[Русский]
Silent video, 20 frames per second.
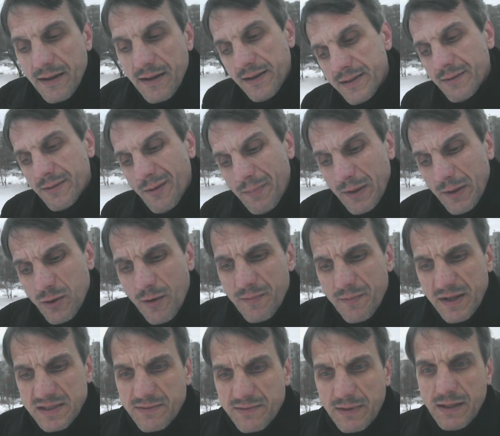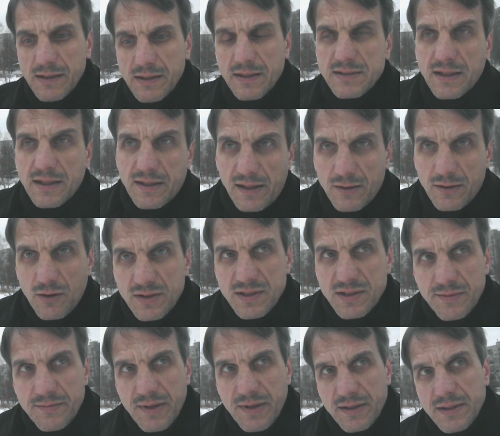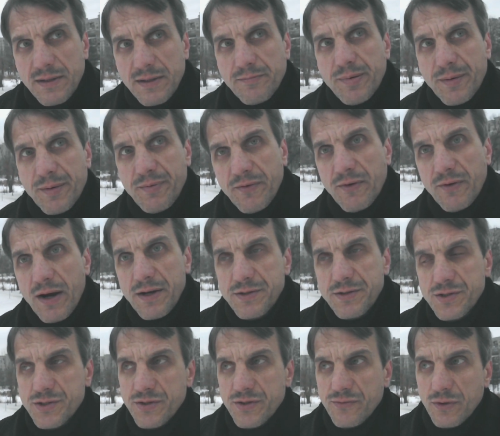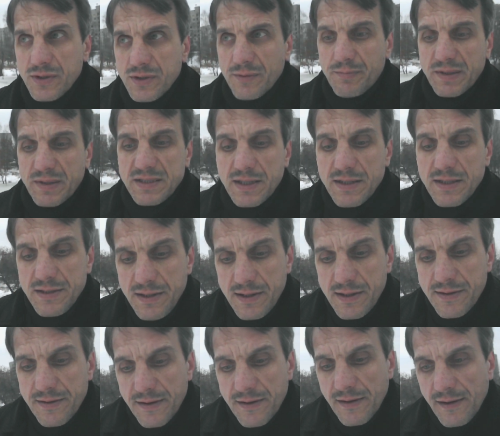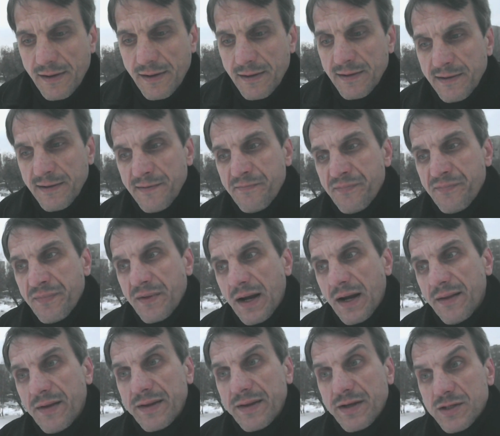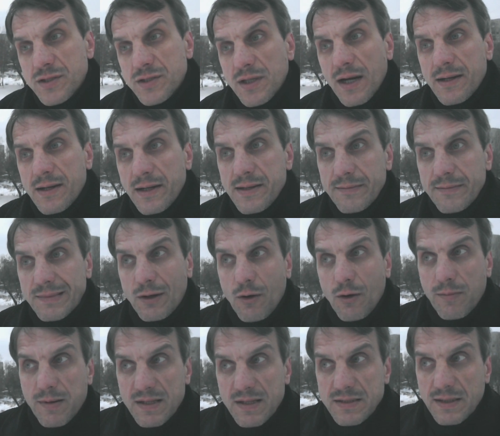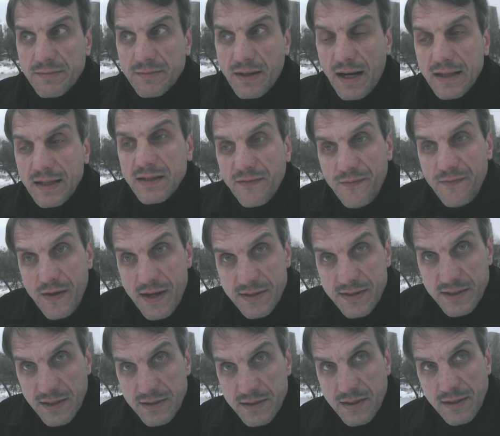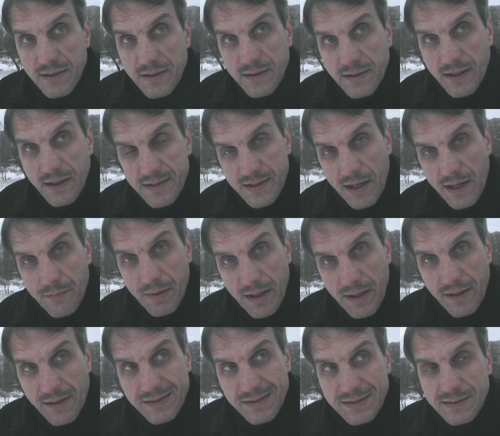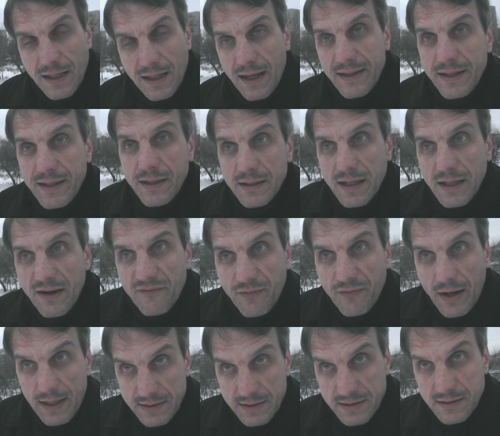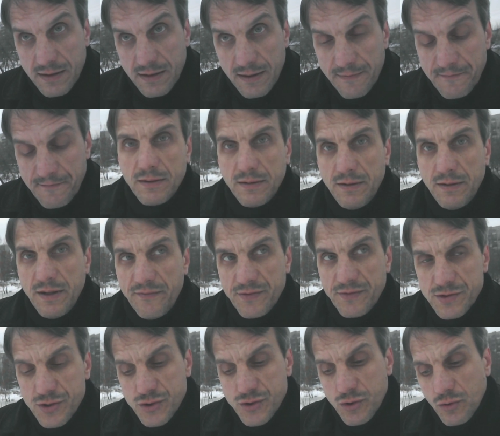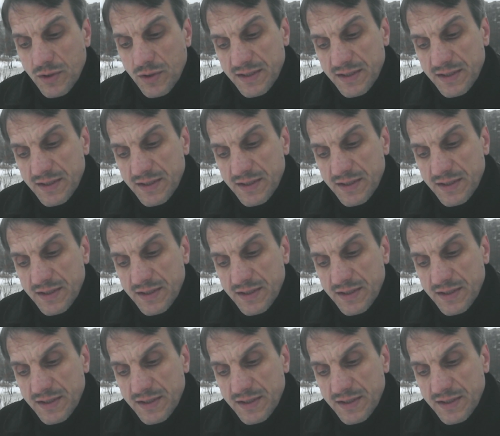и тому подобное, свалила за кордон себе, там припеваючи живет и по сей день. Она должна каким-то образом ответить хотя бы за Иловайск. И я вижу, что у